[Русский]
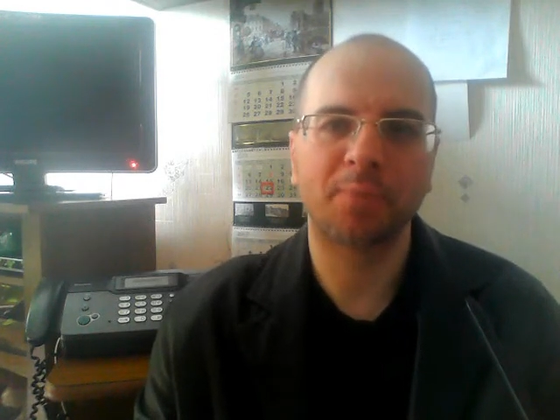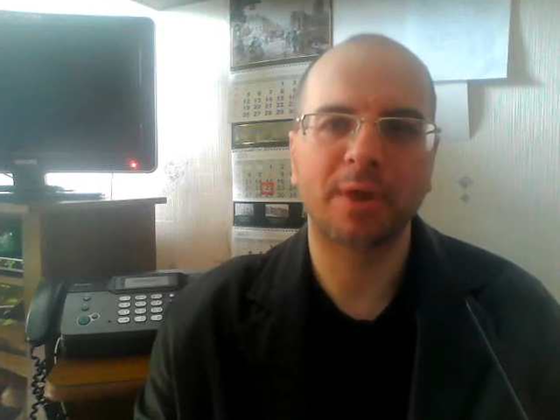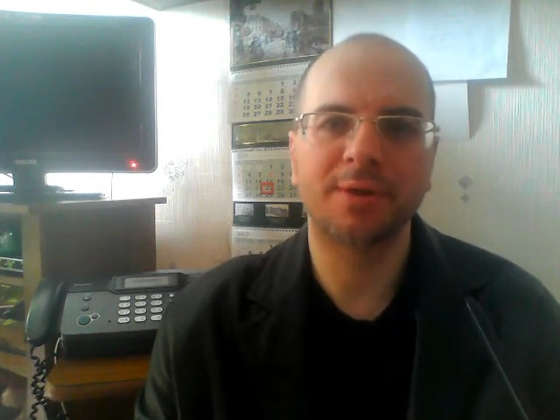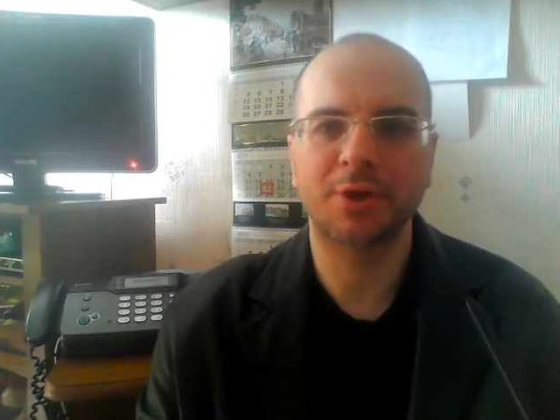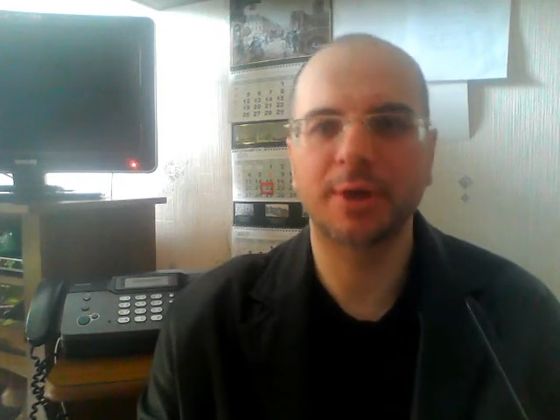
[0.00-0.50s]

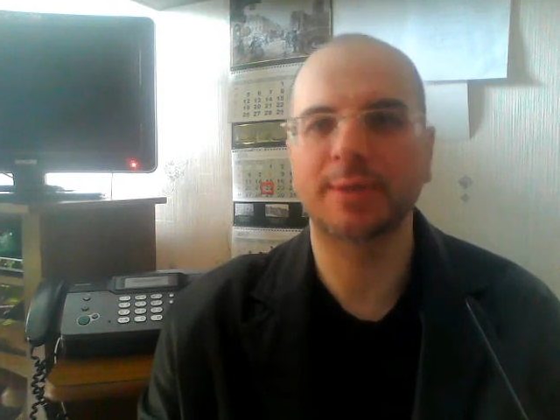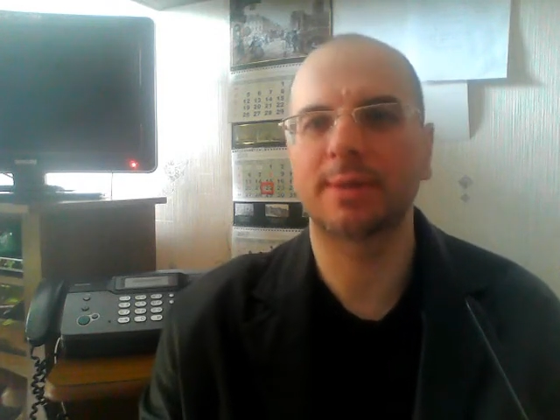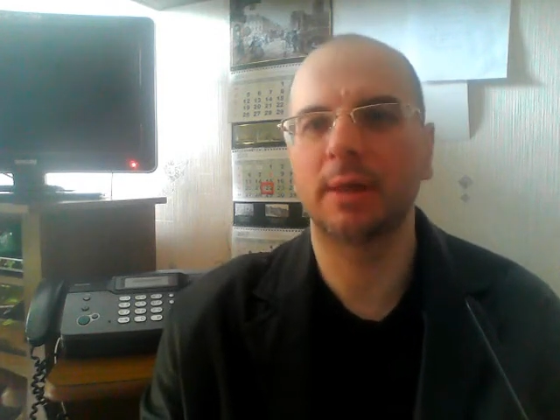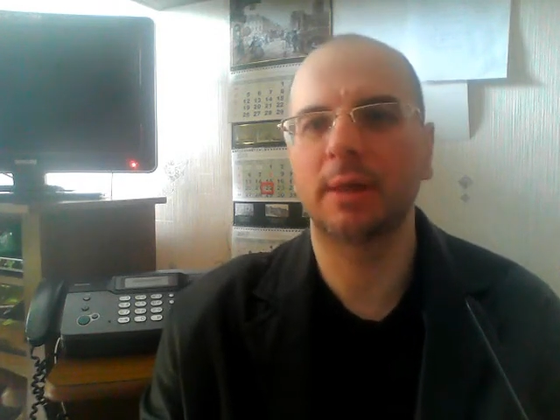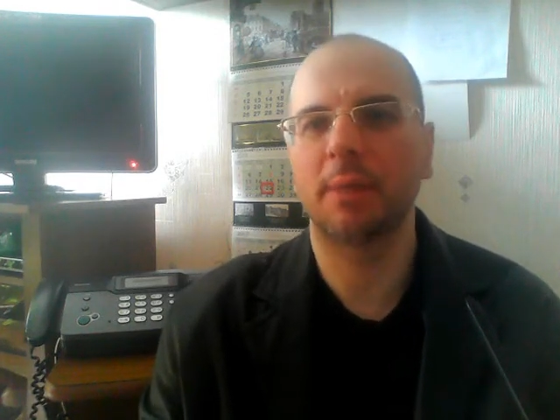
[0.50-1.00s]
Сейчас
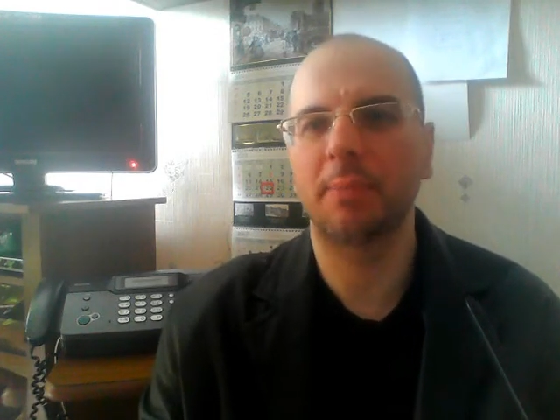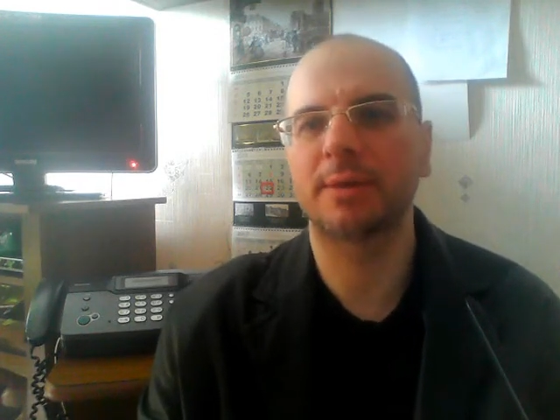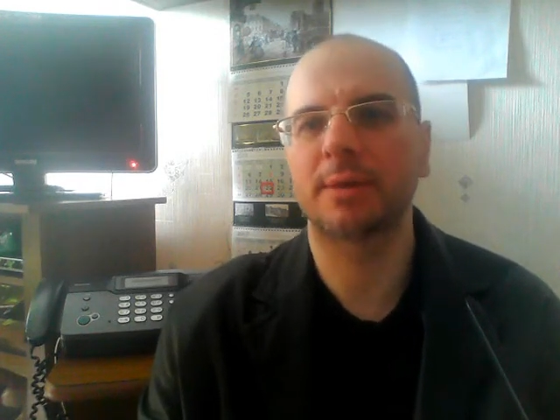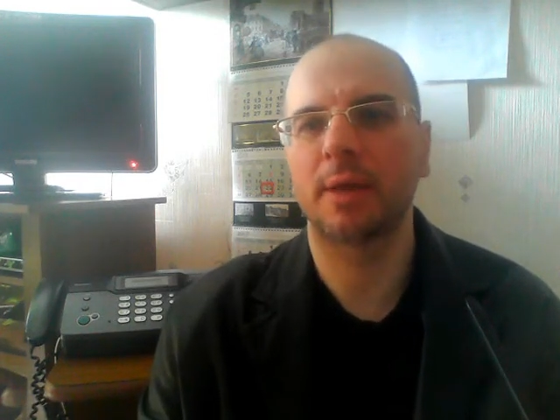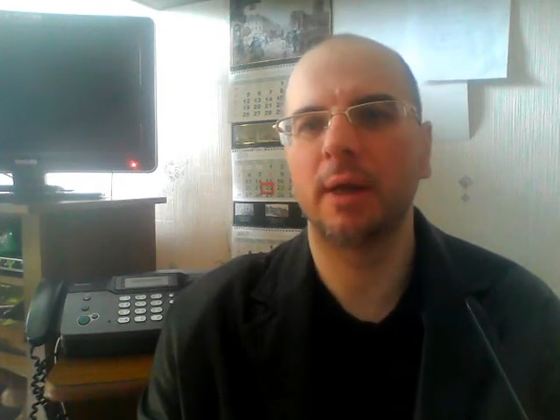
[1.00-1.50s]
за это
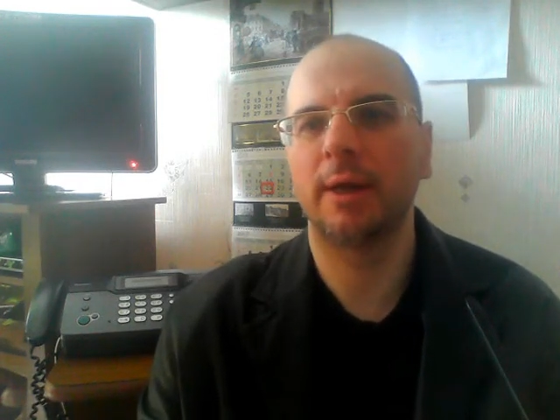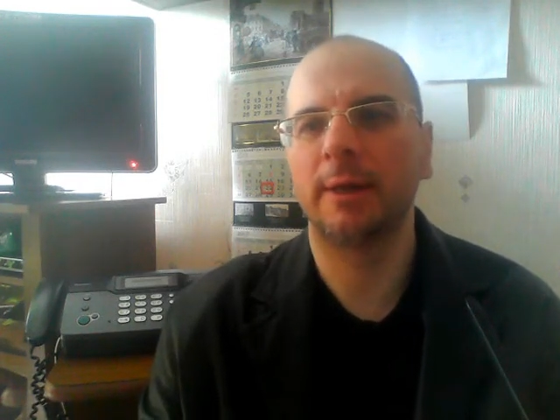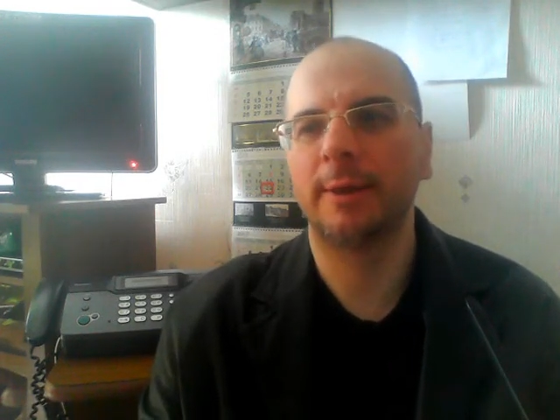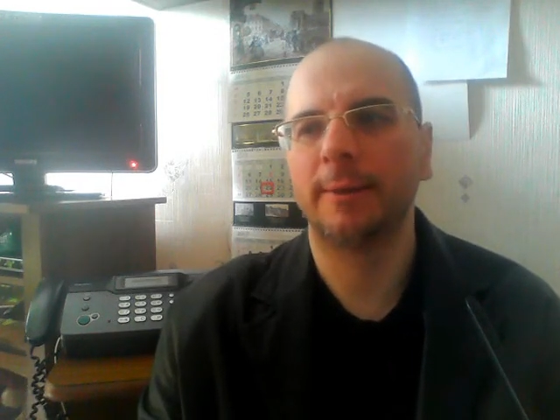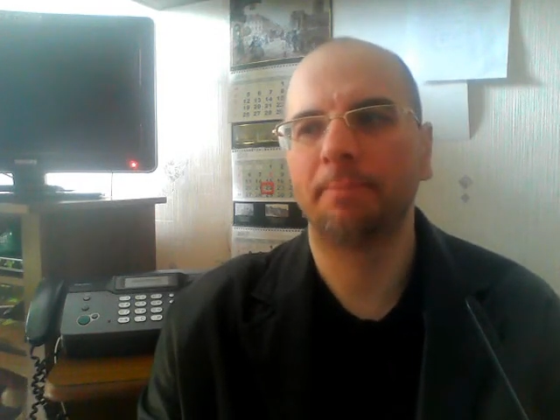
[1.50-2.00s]
опять стали
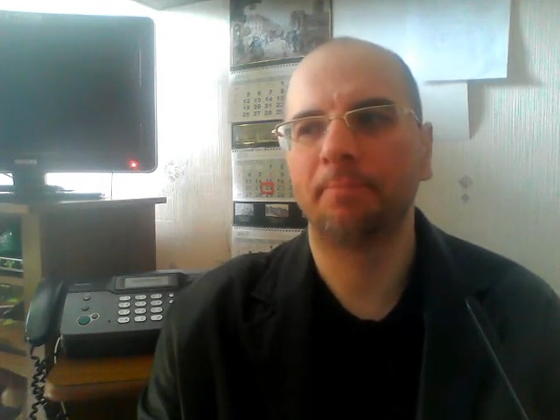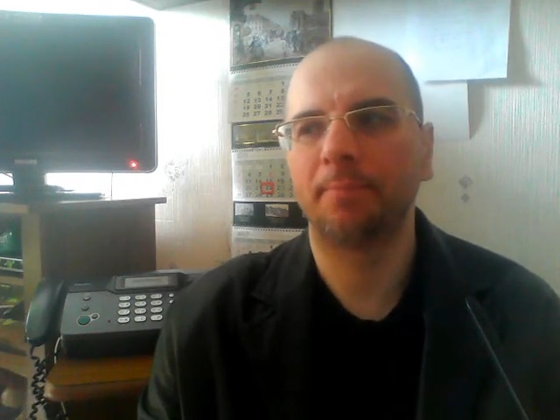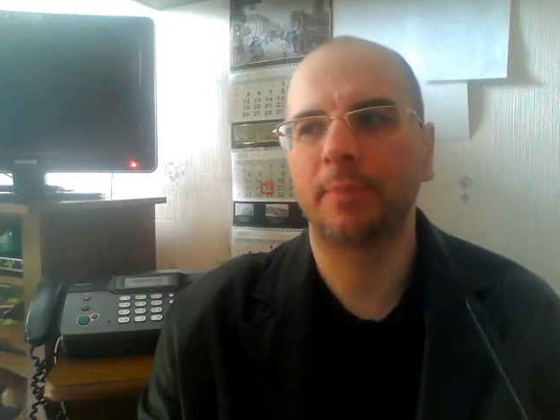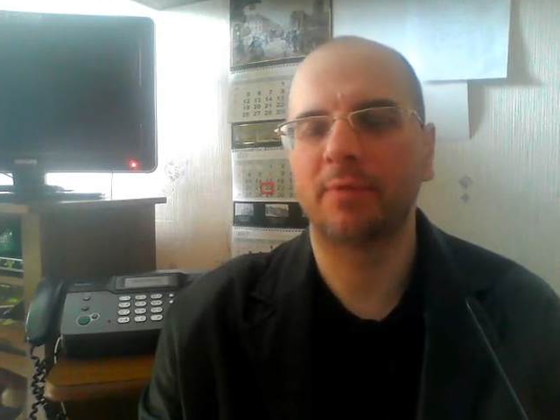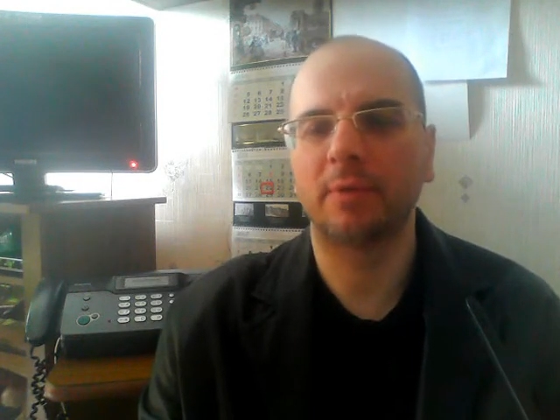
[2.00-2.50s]

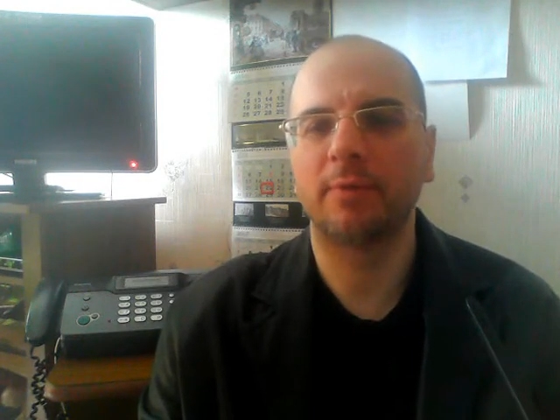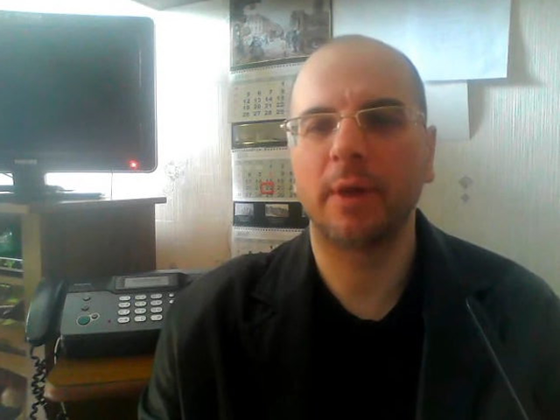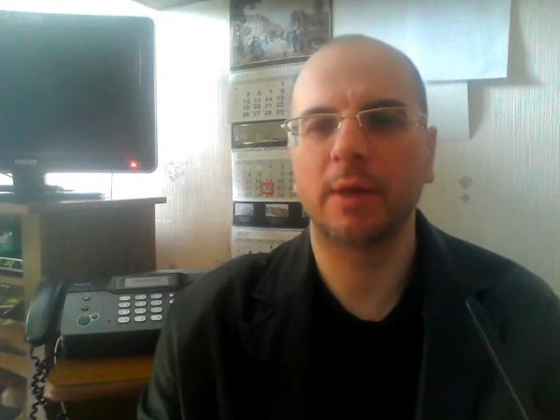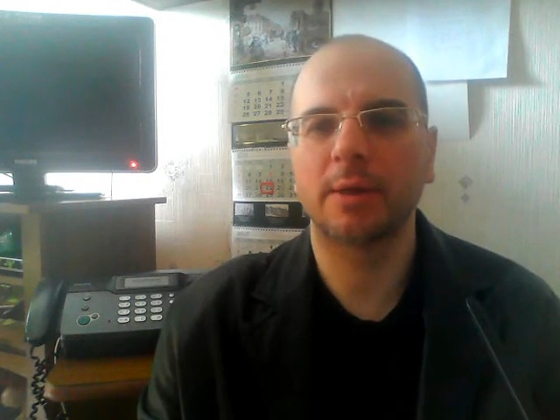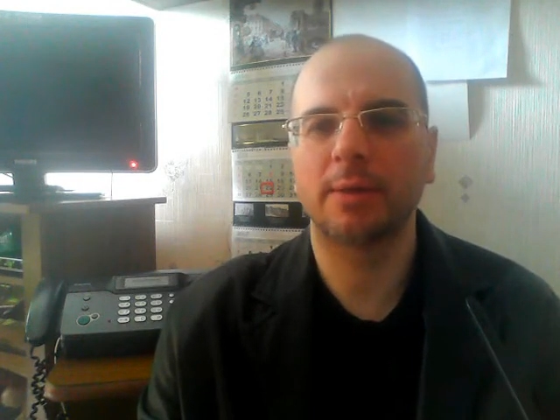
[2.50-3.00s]

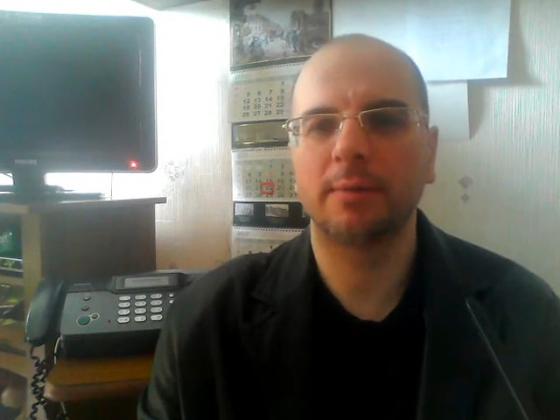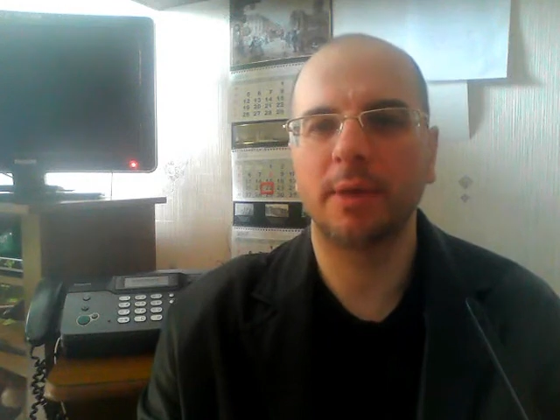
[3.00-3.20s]
выдворять